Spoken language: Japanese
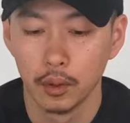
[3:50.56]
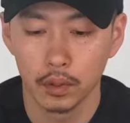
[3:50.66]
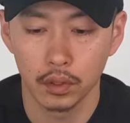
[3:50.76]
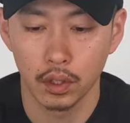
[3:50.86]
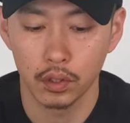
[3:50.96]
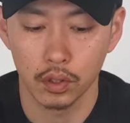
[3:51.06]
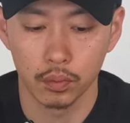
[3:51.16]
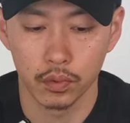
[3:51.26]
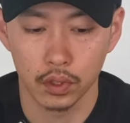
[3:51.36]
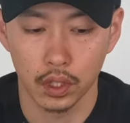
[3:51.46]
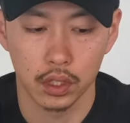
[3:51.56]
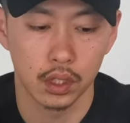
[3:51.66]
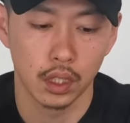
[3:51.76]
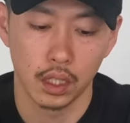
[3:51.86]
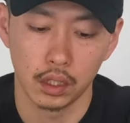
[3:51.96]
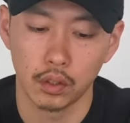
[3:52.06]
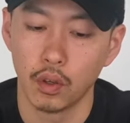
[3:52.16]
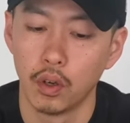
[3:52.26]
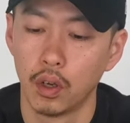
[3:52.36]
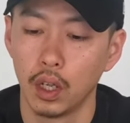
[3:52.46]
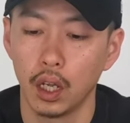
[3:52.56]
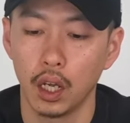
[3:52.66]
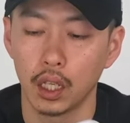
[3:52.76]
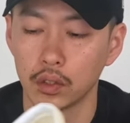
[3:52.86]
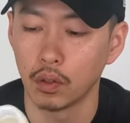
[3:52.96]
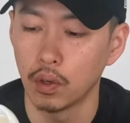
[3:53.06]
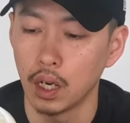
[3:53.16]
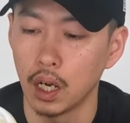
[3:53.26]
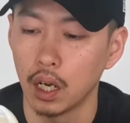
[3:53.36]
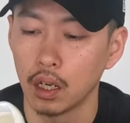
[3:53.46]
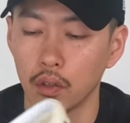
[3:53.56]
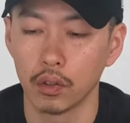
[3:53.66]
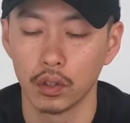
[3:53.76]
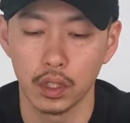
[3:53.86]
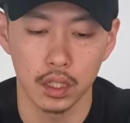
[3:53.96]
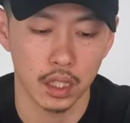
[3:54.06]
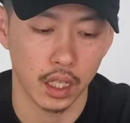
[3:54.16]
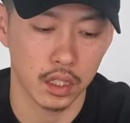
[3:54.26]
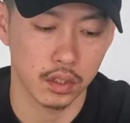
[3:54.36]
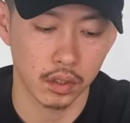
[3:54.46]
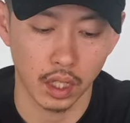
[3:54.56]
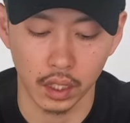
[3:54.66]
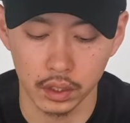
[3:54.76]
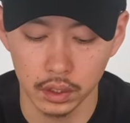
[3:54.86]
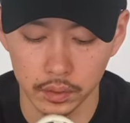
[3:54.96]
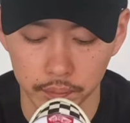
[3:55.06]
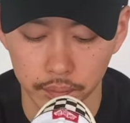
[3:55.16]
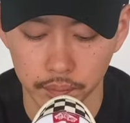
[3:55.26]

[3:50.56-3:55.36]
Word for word: まあ、その辺はちょっと難しいかなと、えー、あとはこのねサイズのタグ、